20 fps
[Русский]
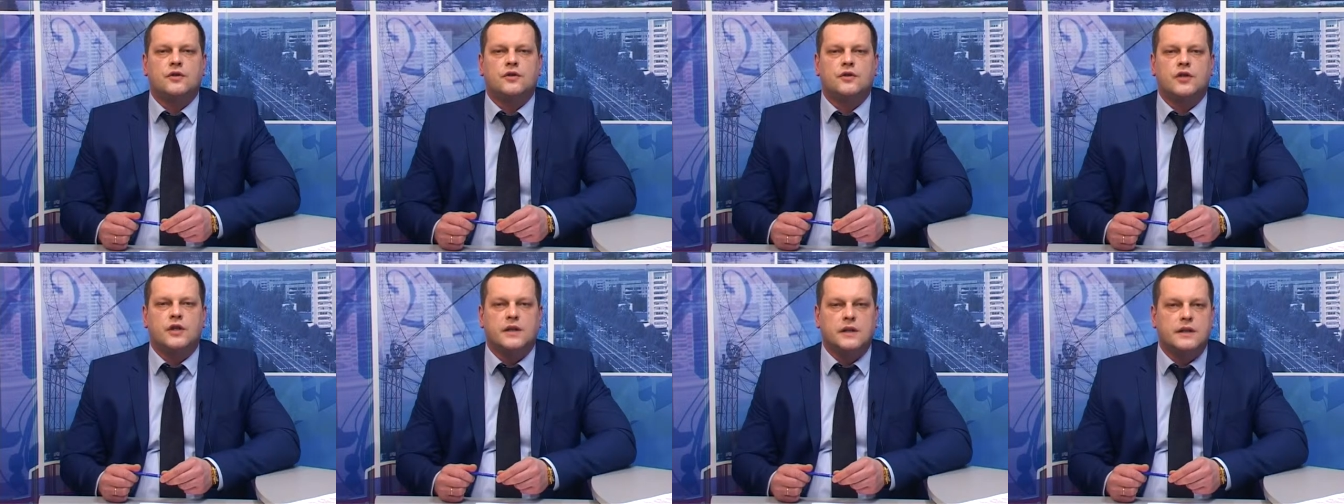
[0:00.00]

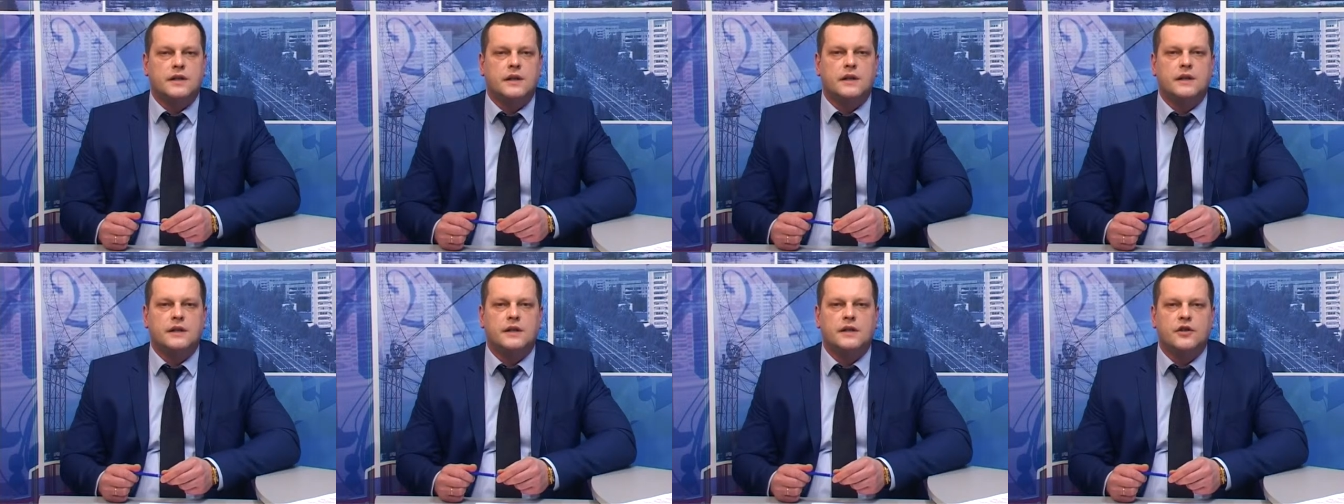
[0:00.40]

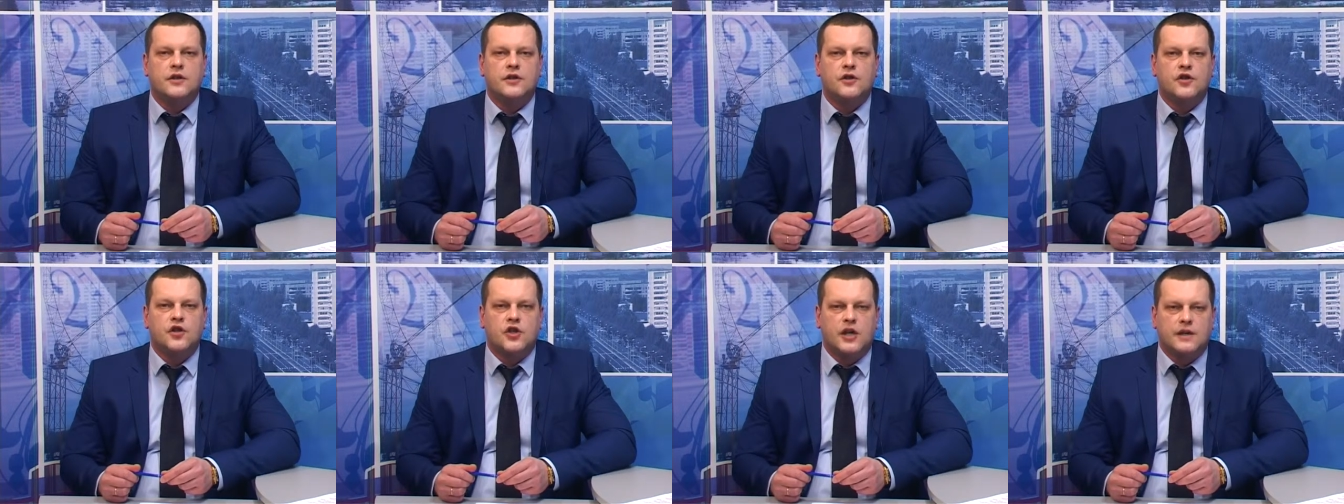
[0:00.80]
чистые,
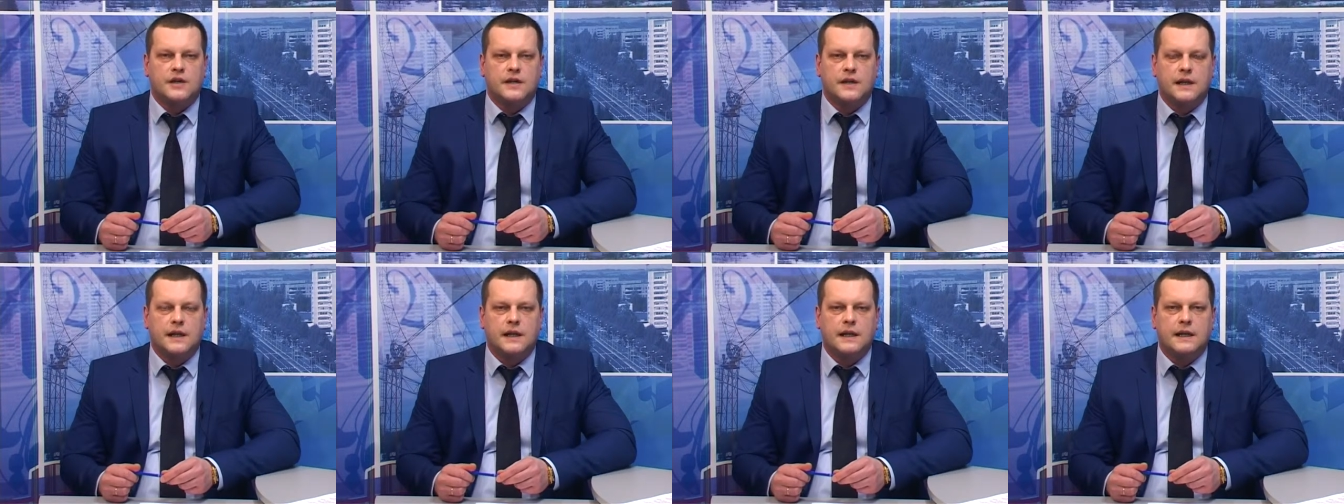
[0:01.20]

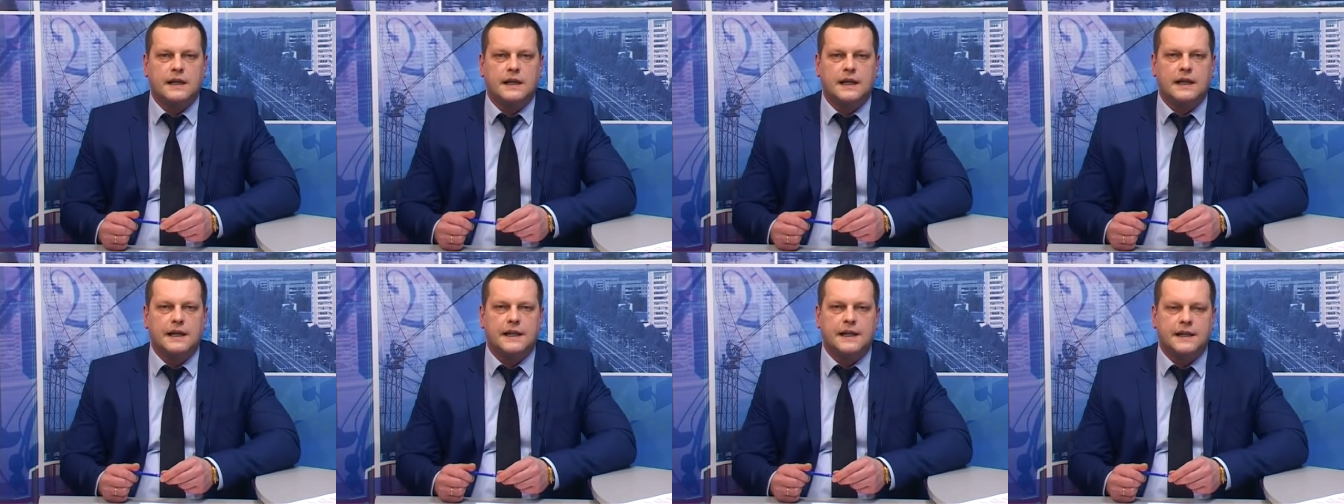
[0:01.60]
честные,
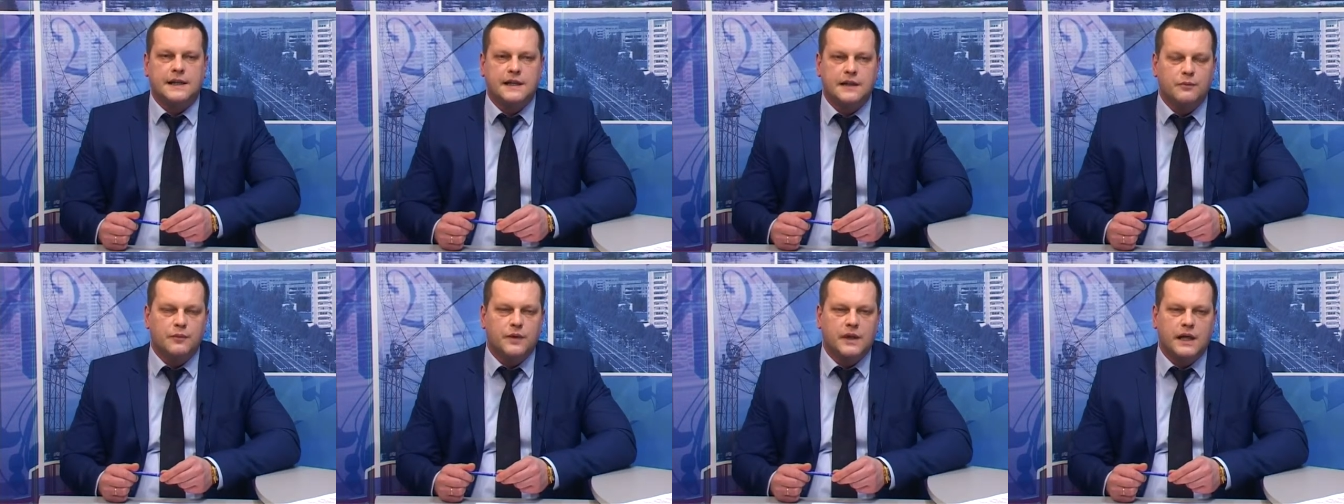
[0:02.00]

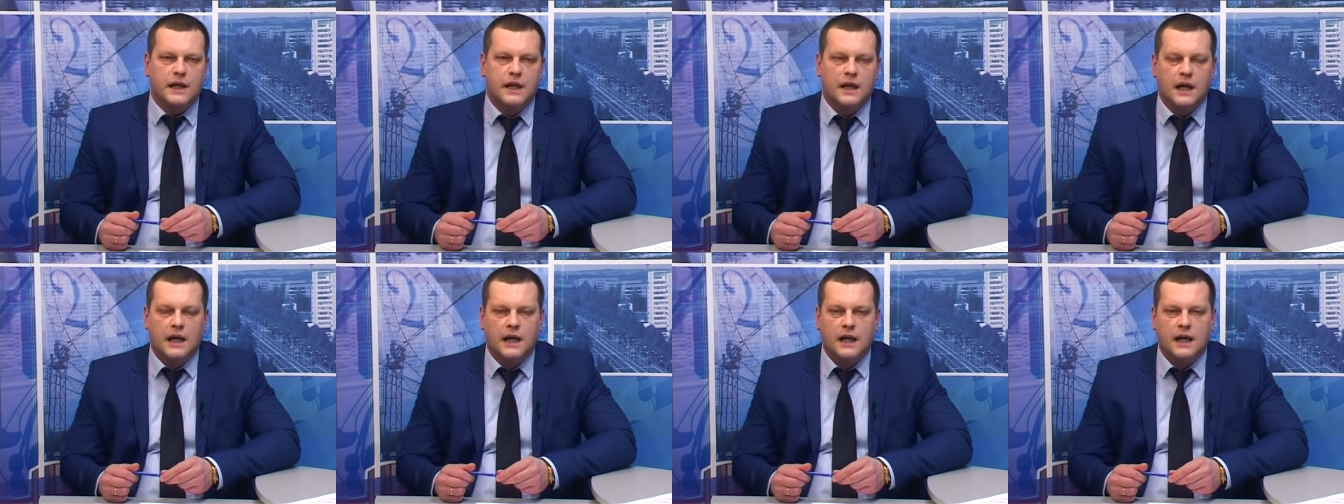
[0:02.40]
легитимные.